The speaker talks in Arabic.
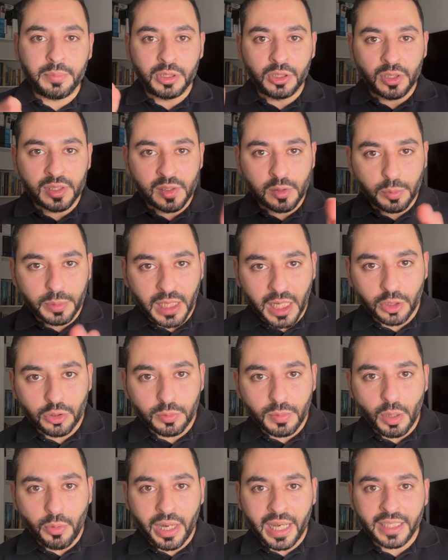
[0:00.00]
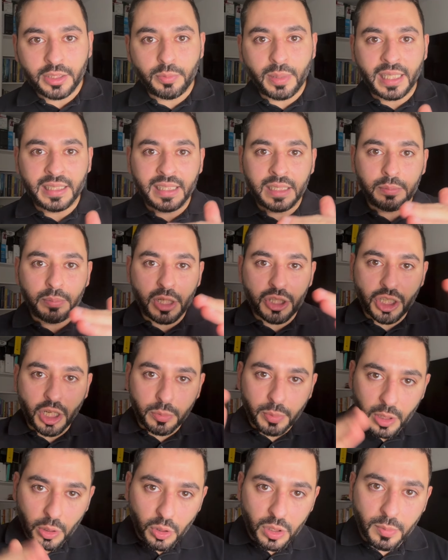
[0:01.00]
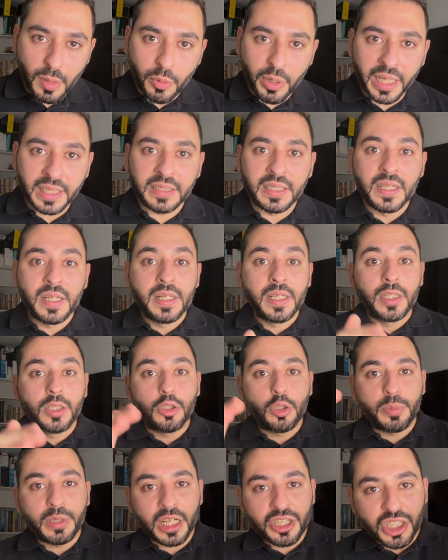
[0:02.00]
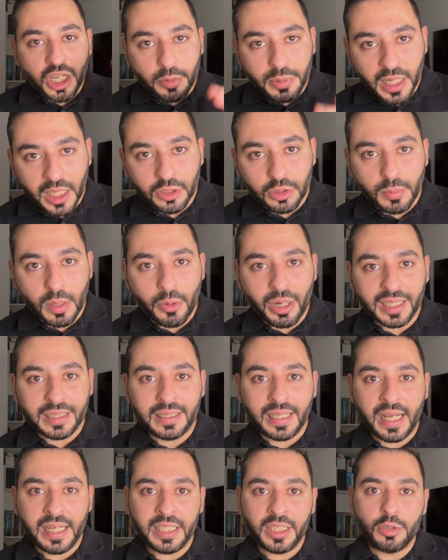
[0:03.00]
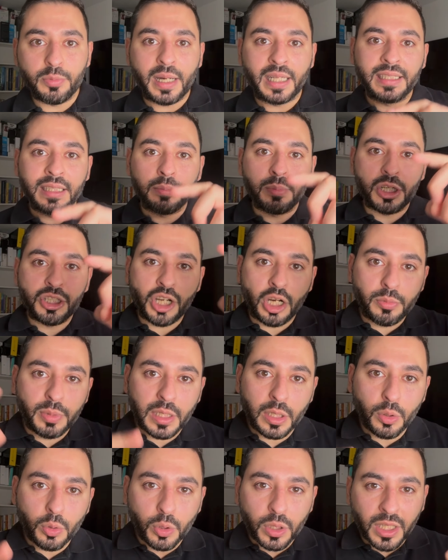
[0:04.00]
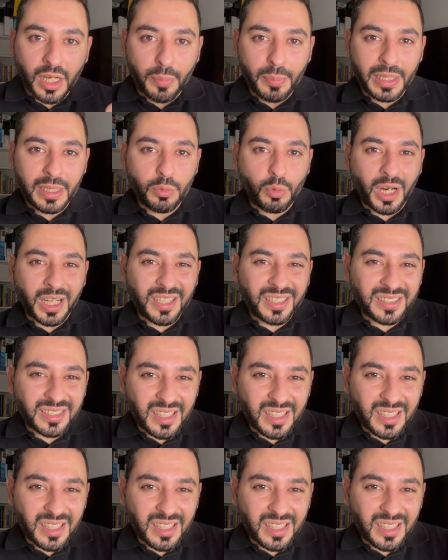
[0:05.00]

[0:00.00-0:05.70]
بيتصلوا بياخذوا موعد وبعدين برجعوا بلغوا الموعد وبيرجعوا بياخذوا موعد تاني وبعدين برجعوا بلغوه قبل وقت